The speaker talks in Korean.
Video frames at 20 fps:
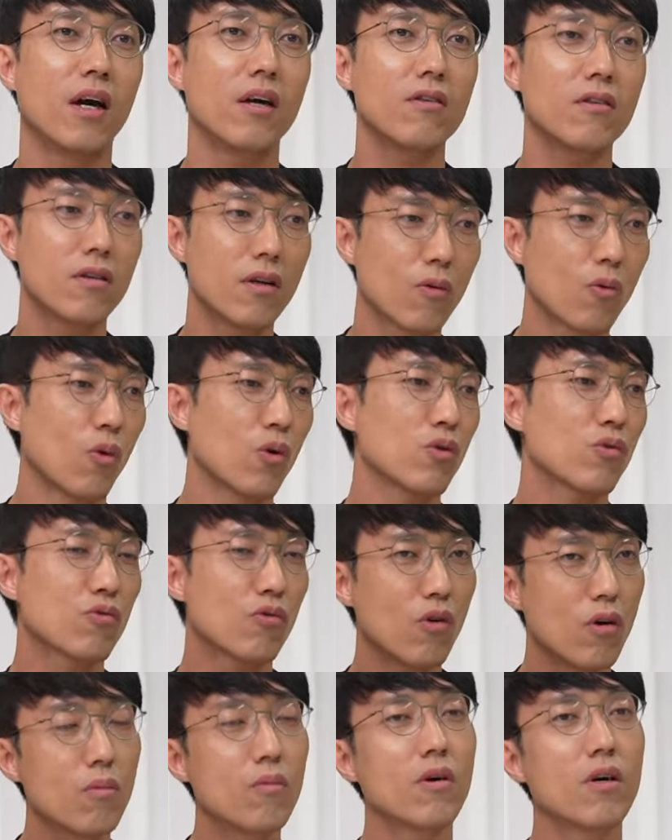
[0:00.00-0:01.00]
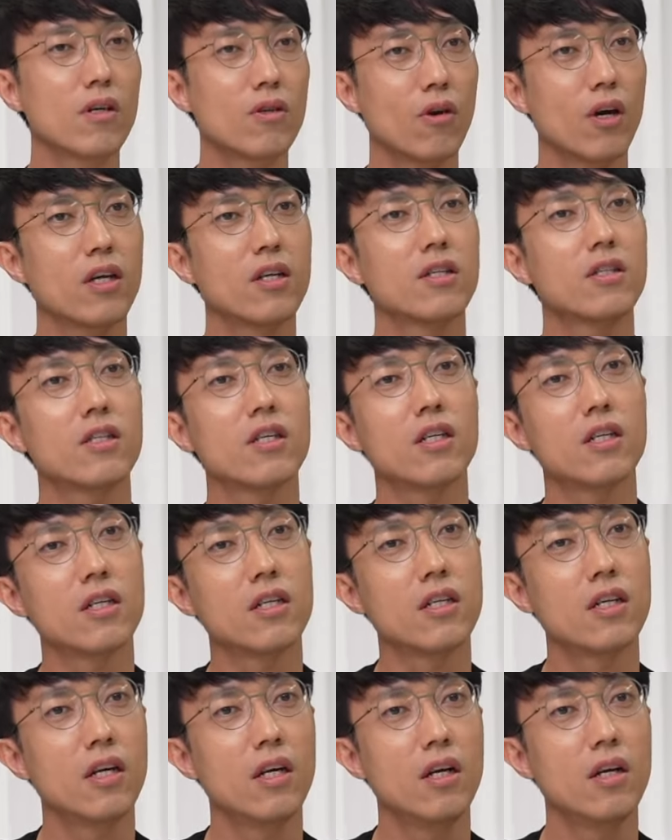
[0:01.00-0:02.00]
애들이랑 고기도 구워 먹어야 되고
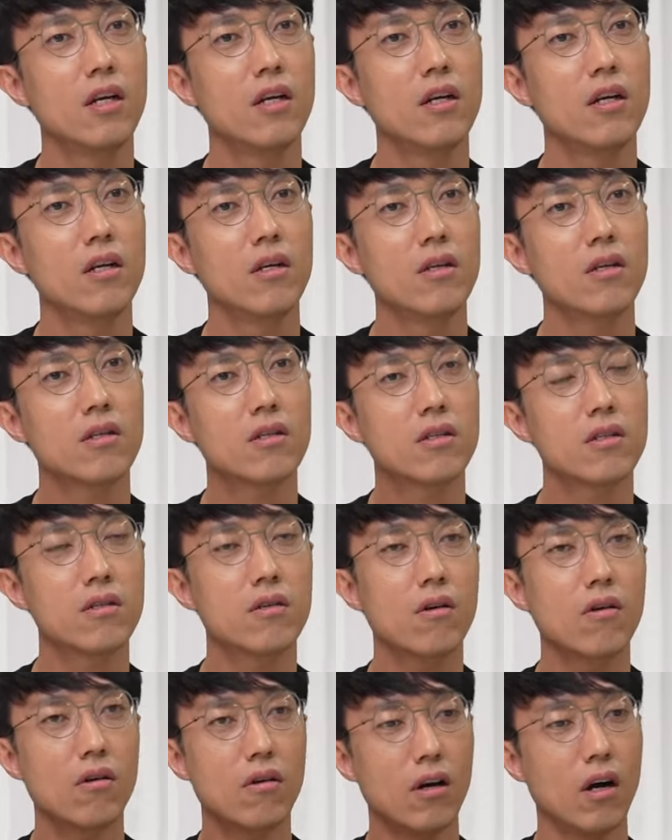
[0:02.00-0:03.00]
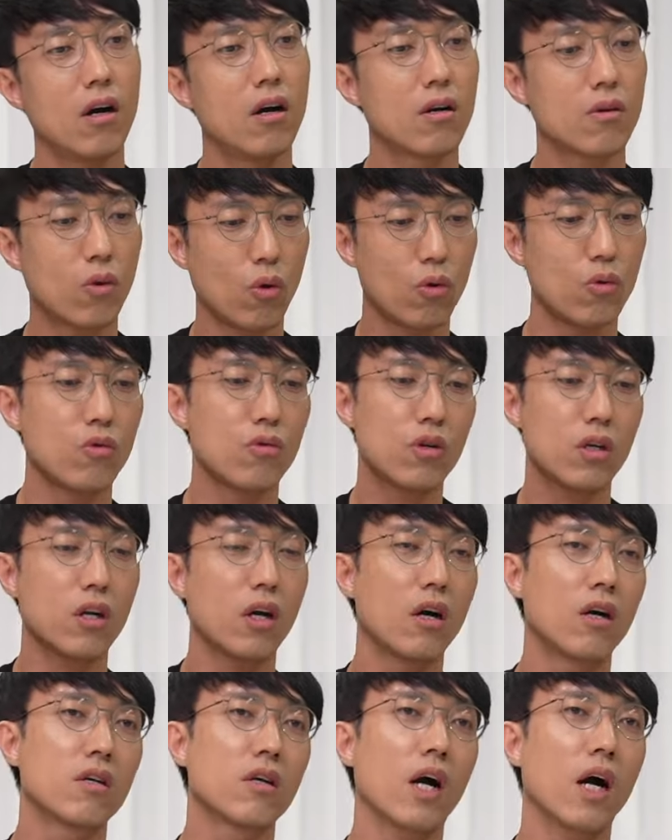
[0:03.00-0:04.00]
하는데 그거랑
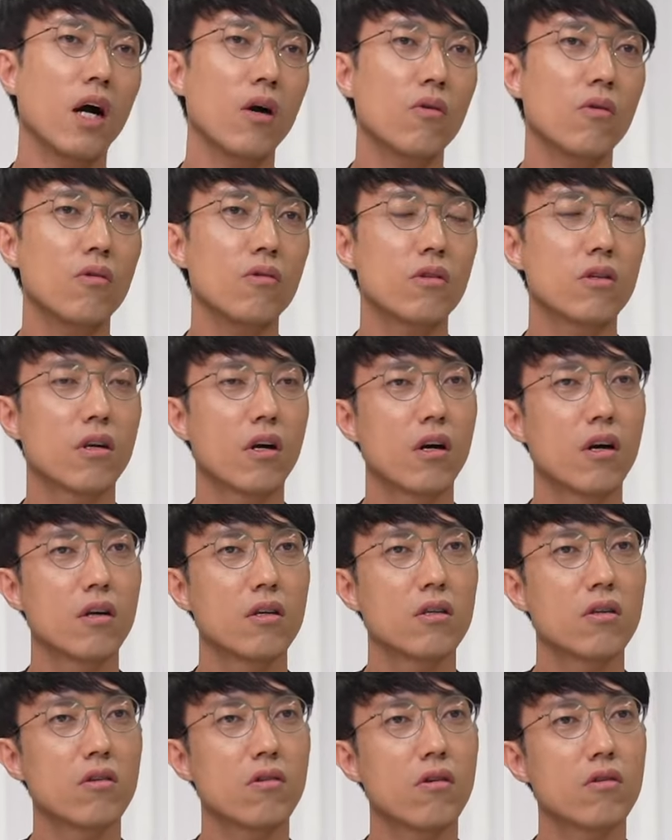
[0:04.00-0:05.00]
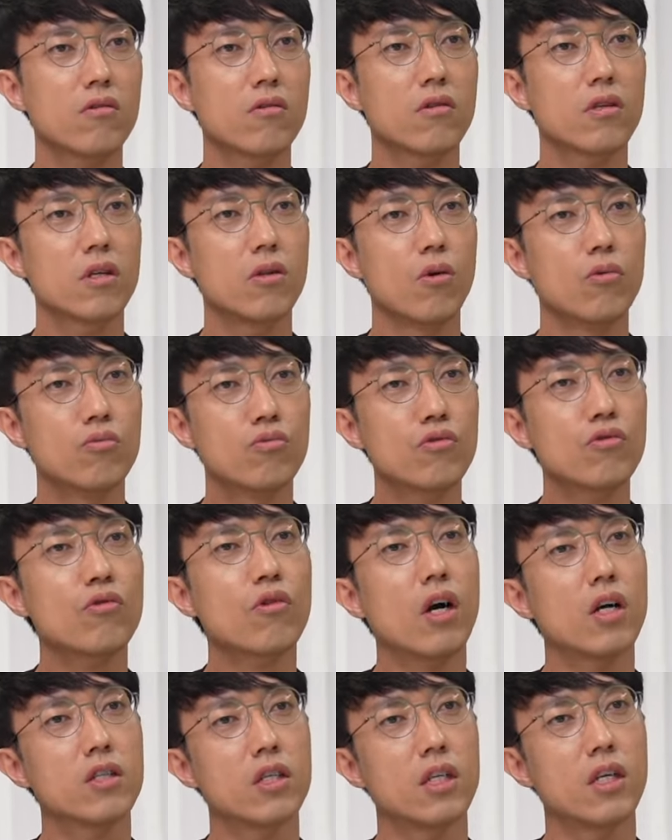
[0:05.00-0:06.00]
교육이랑 학원이랑 이런 것들이 너무
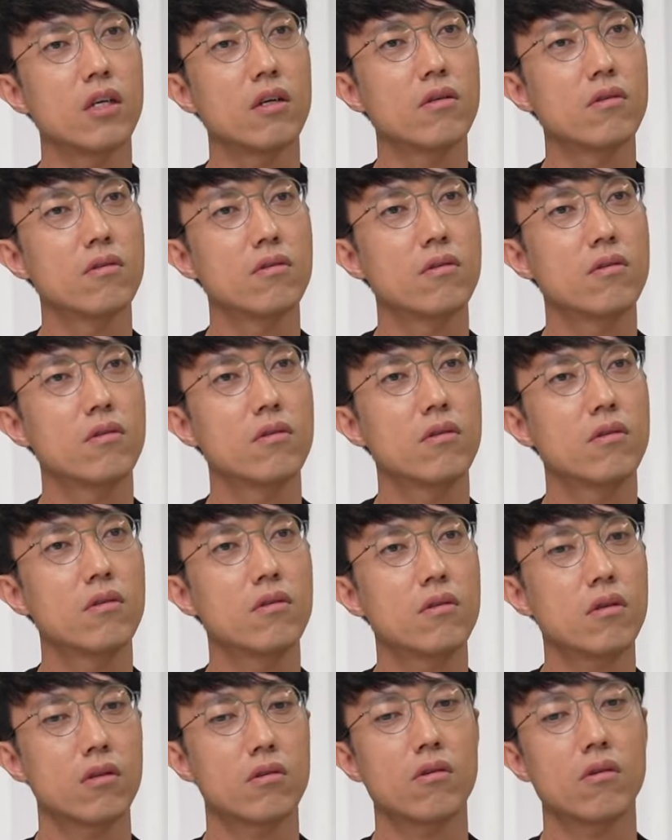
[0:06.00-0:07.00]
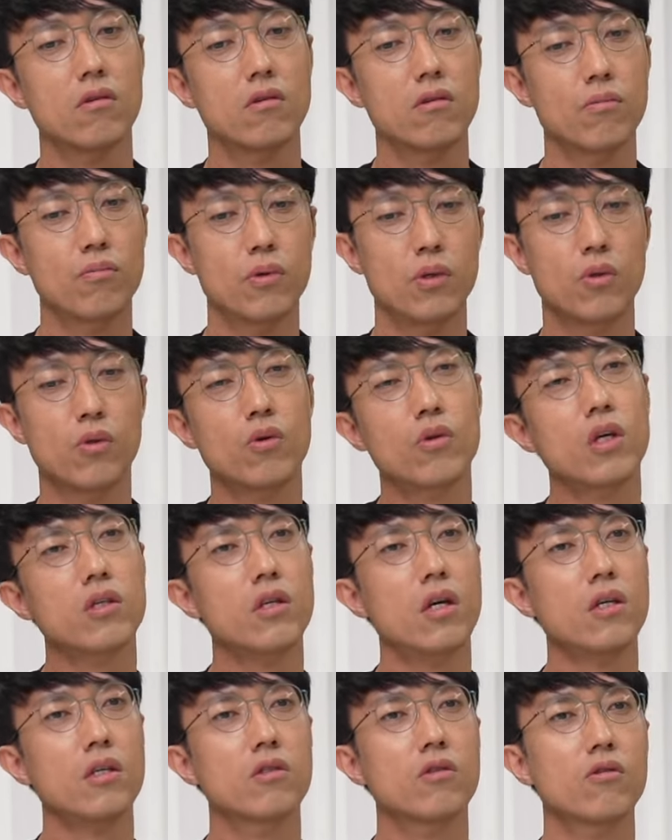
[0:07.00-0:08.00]
부족하잖아요. 음. 그래서 비교
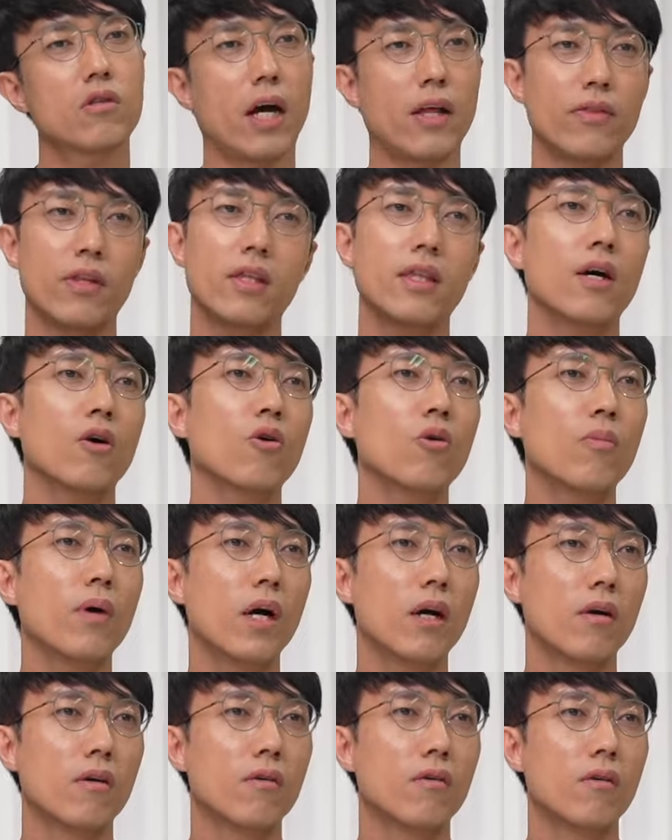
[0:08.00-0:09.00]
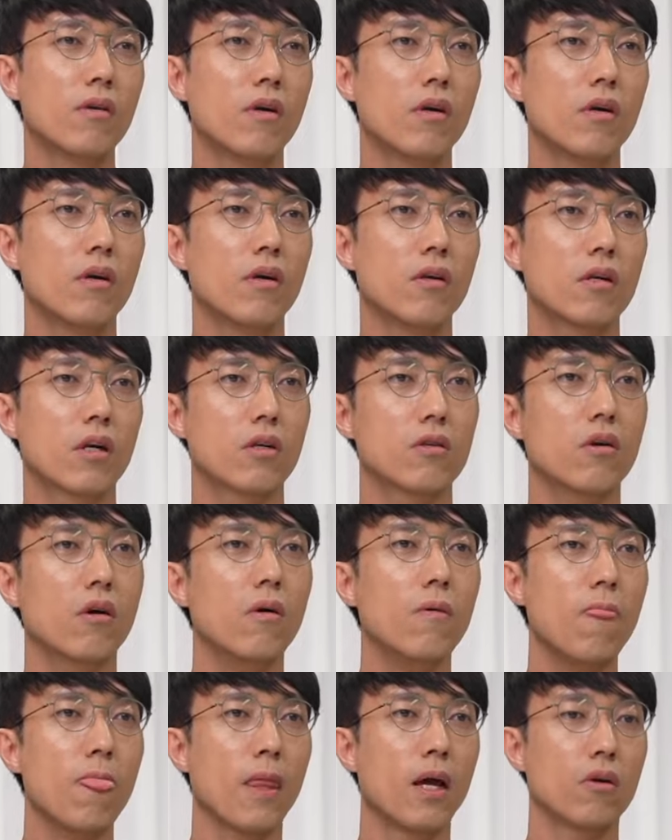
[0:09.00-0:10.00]
대상이 저는 안 된다고 봐요. 음.
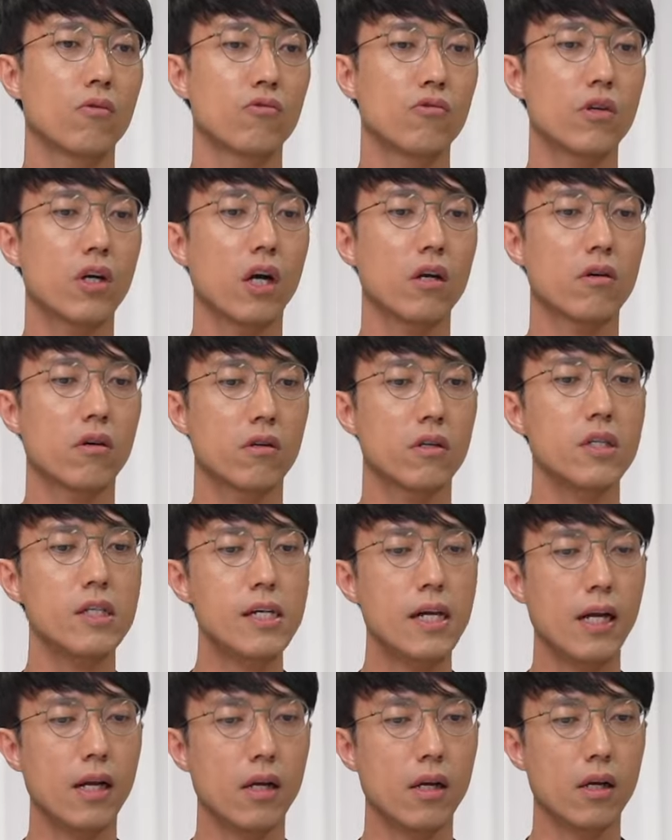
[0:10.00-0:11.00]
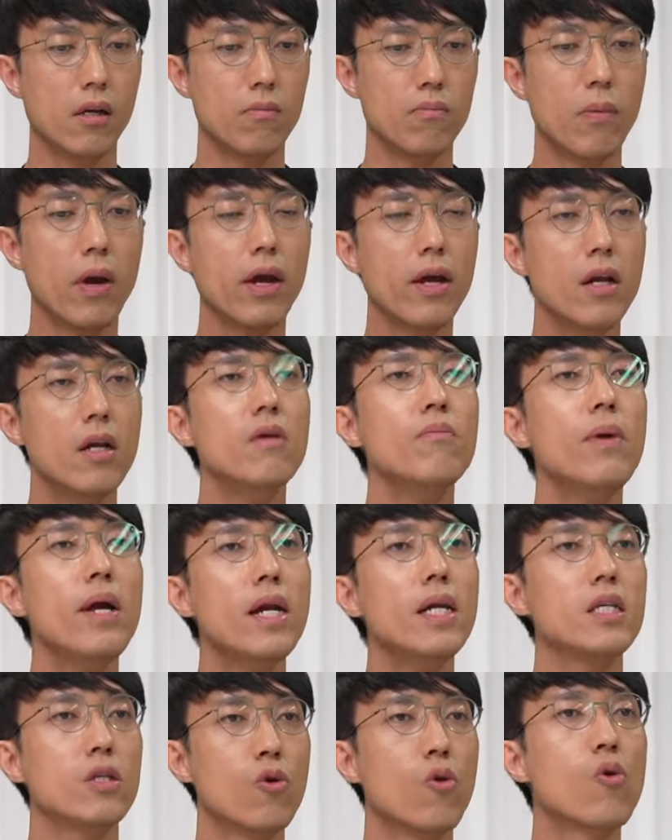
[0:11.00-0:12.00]
그래서 우리가 이거를
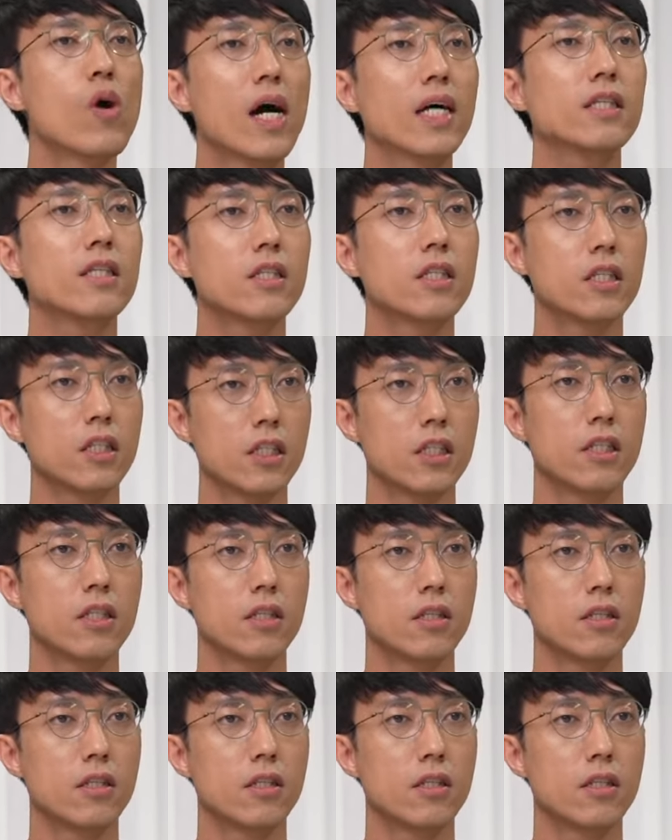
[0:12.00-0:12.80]
매일매일 이용하는지